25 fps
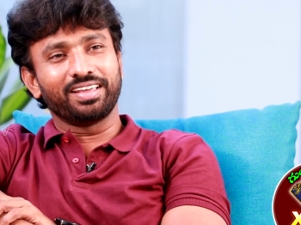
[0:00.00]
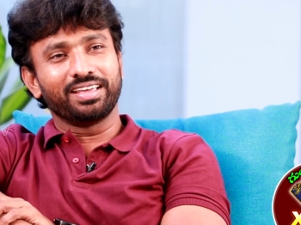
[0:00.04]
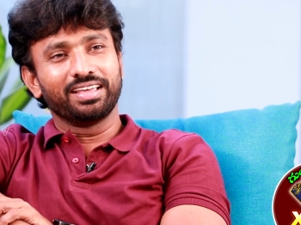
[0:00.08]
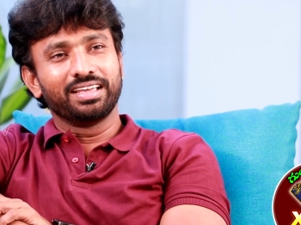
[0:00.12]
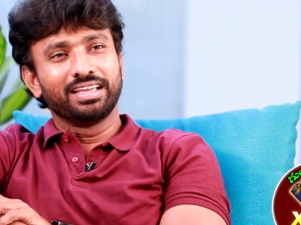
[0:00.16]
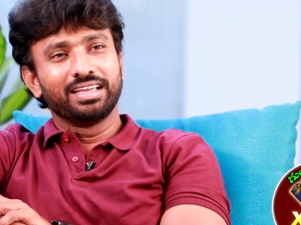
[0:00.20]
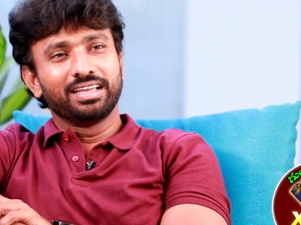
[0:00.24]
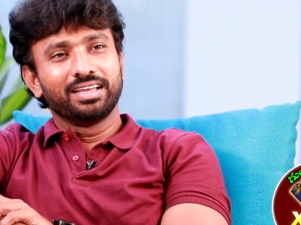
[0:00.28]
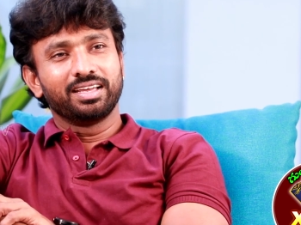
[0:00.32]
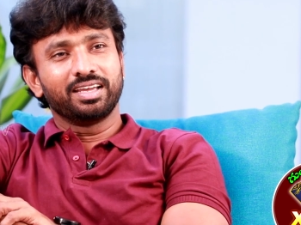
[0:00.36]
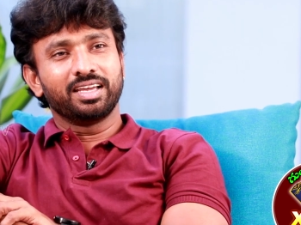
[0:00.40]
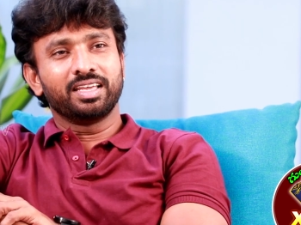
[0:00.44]
అది
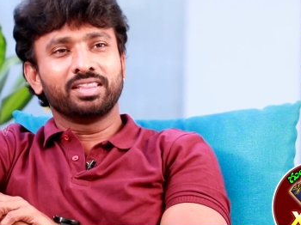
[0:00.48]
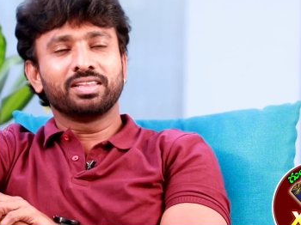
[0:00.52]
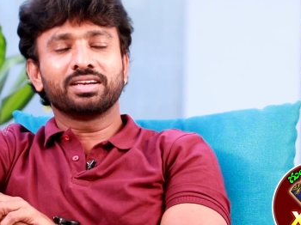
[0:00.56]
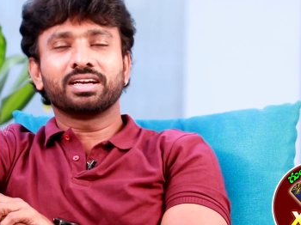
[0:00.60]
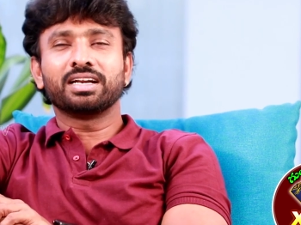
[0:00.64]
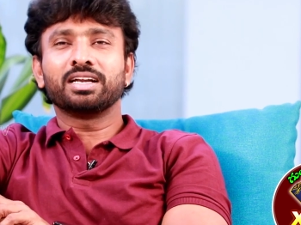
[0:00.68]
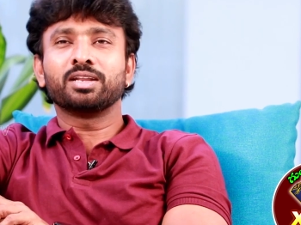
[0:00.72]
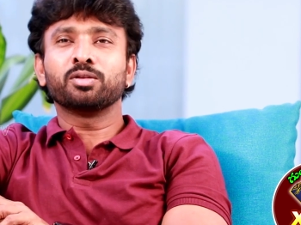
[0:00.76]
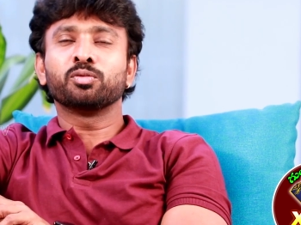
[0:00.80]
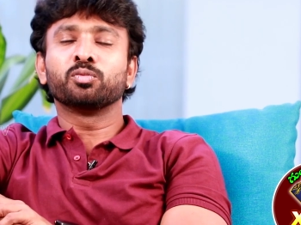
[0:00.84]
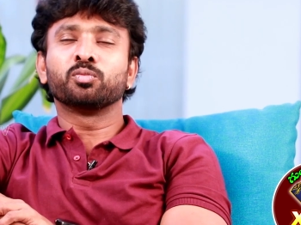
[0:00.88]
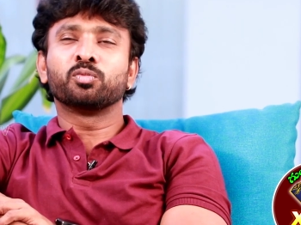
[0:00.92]

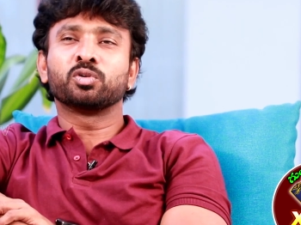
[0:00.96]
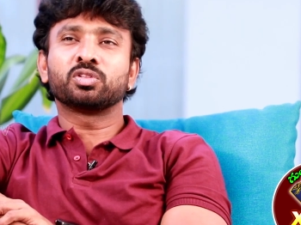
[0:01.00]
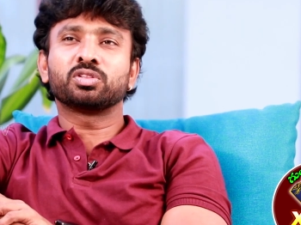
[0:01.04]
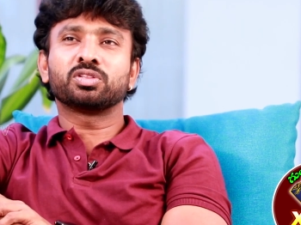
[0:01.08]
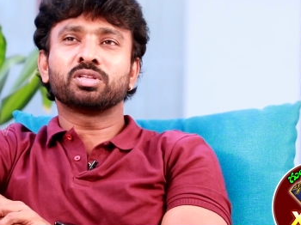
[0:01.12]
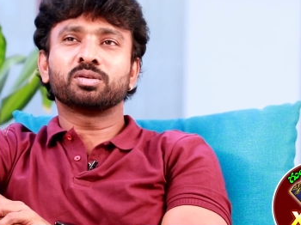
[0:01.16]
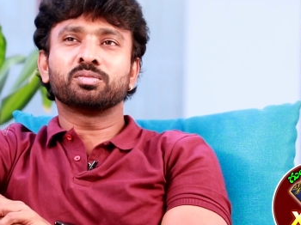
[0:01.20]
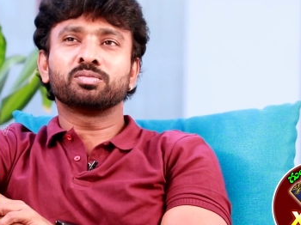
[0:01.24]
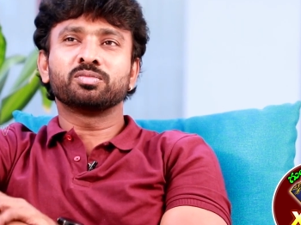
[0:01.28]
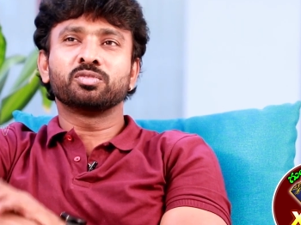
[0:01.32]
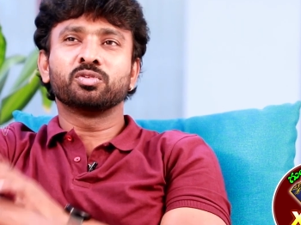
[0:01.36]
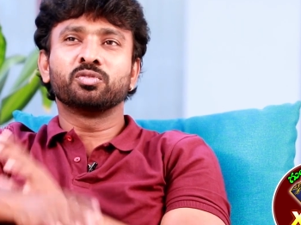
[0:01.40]
ఎందుకంటే
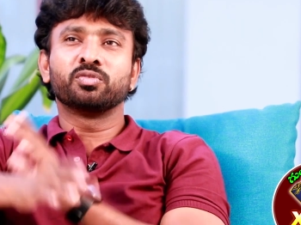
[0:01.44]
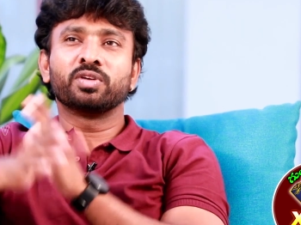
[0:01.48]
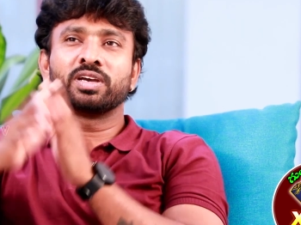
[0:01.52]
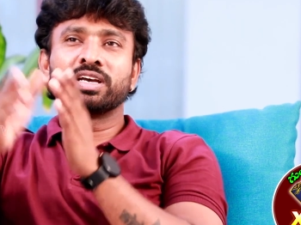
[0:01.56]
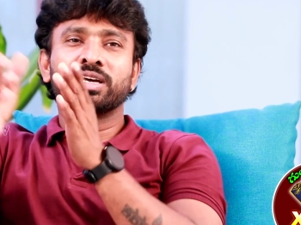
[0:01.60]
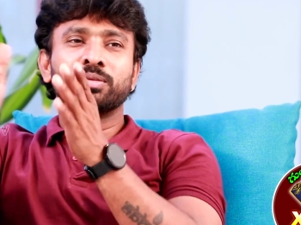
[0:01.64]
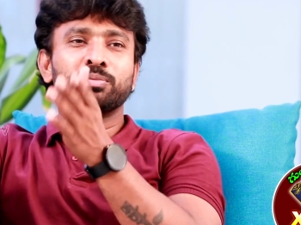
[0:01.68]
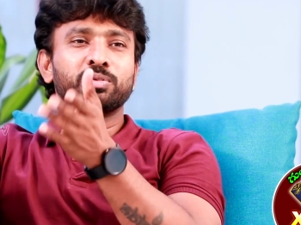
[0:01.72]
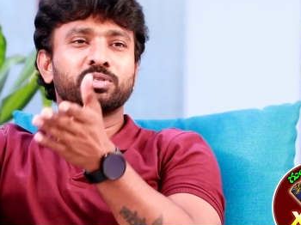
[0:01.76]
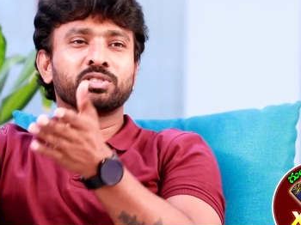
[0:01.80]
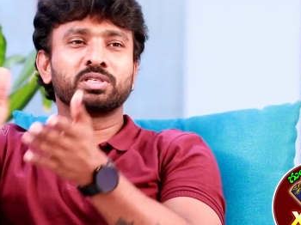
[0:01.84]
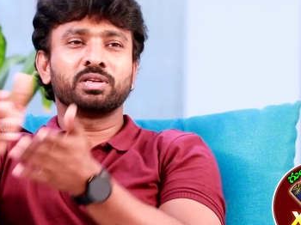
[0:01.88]
మొత్తం నువ్వే
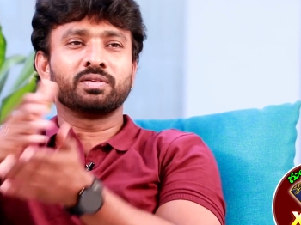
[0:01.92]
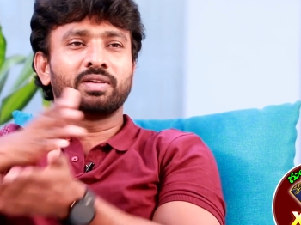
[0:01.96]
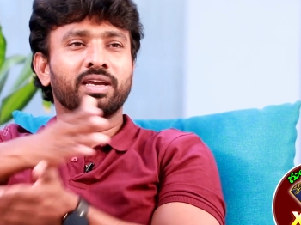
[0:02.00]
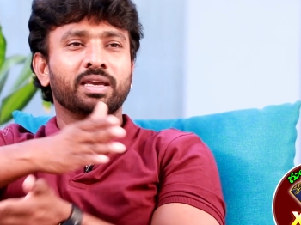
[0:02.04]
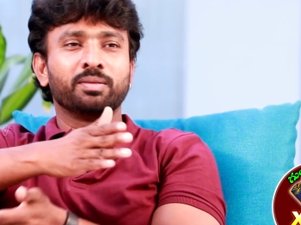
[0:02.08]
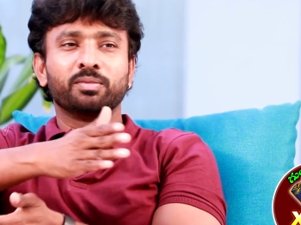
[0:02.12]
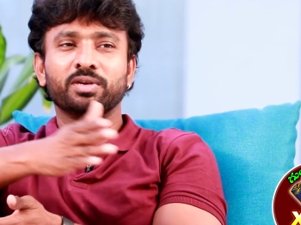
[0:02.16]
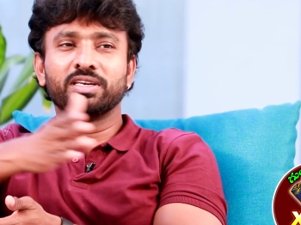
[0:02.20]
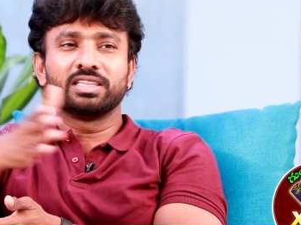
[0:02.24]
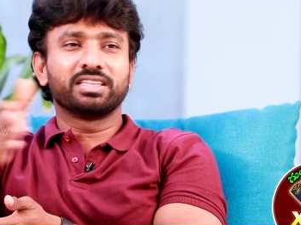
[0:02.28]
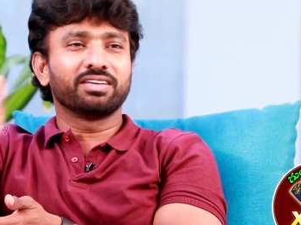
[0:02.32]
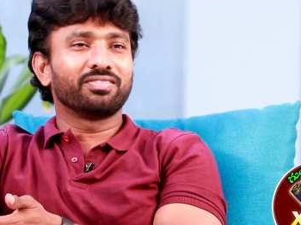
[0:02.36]

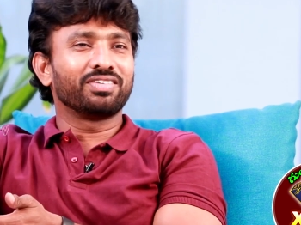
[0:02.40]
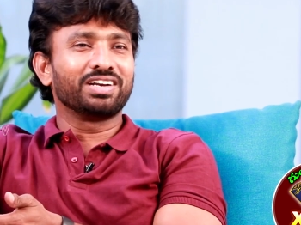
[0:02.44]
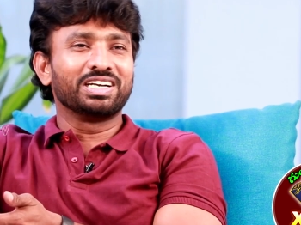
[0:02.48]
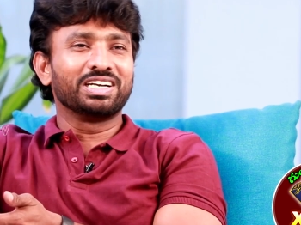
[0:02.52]
కనిపిస్తున్నావా మిగతా